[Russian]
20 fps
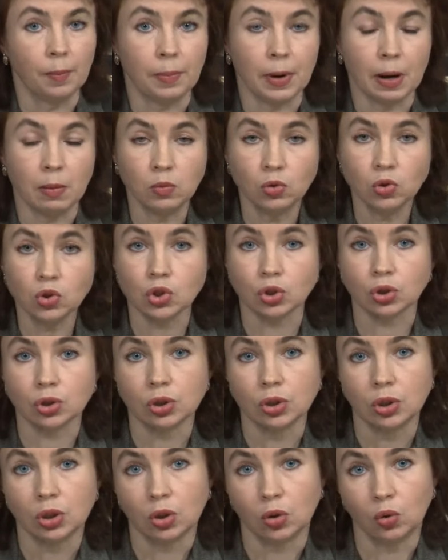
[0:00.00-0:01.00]

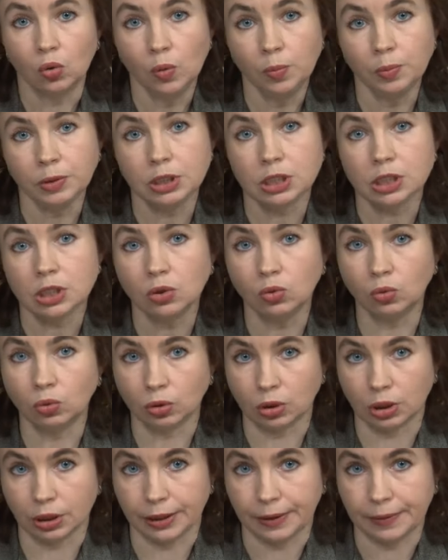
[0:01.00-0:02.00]
поможет опыт с
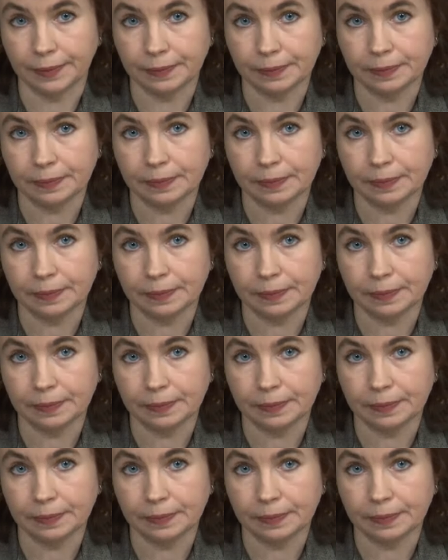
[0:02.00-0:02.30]
иголкой.